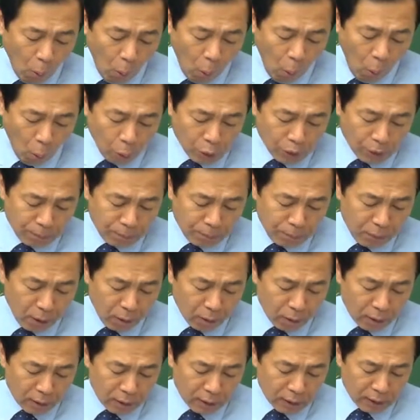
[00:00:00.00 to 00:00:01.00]

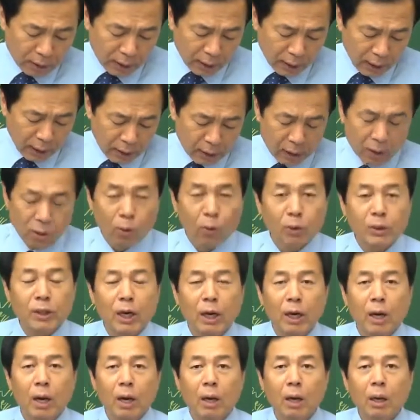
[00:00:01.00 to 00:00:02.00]
50명 이상의
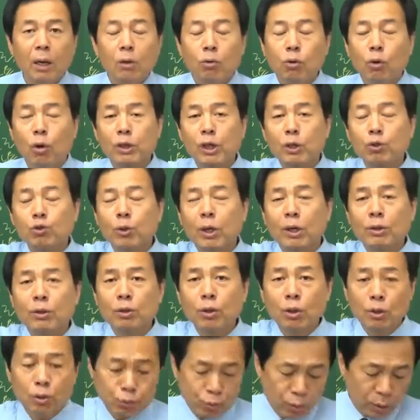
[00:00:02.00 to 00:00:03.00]
근로자가 근로자 수가
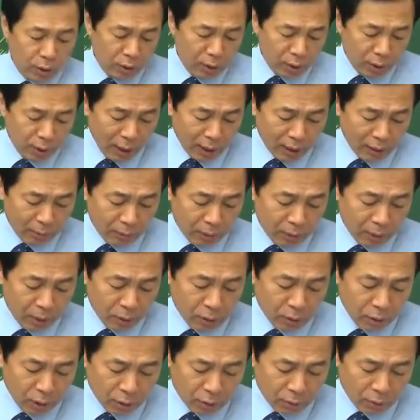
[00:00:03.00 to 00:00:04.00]
늘을 수도 있는 거 아닙니까?
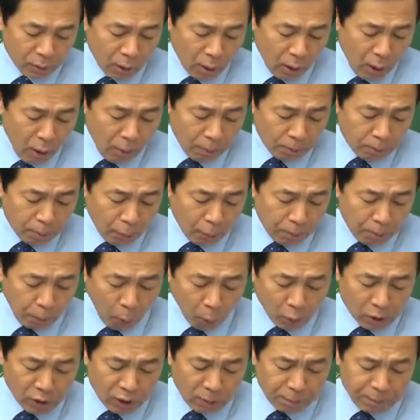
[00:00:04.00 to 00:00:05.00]
그때는 뭐
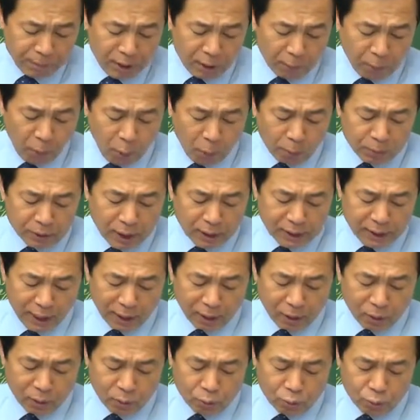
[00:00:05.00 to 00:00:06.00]
본인이 피보험자
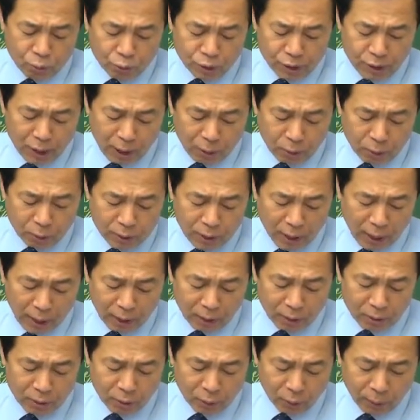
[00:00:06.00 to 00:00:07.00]
자격을 유지하고자
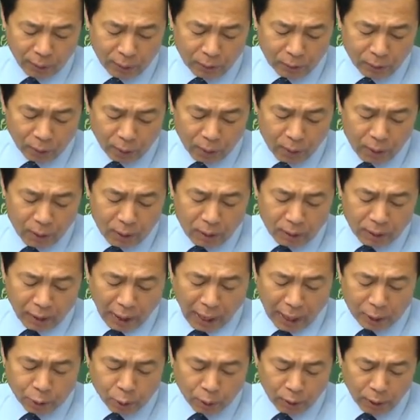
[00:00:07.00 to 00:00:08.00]
하려는 경우에는요.
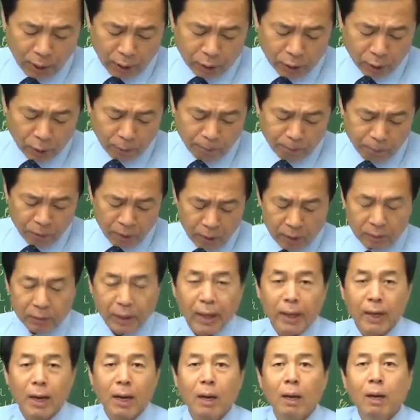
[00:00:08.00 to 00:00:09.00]
계속해서
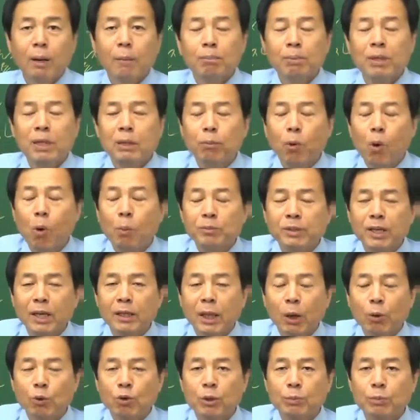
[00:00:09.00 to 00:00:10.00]
내가 피보험자
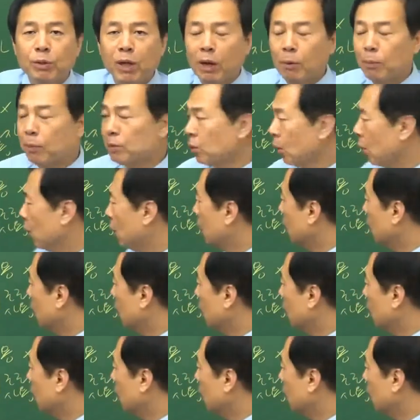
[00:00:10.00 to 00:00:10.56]
되고 싶다 그러면요.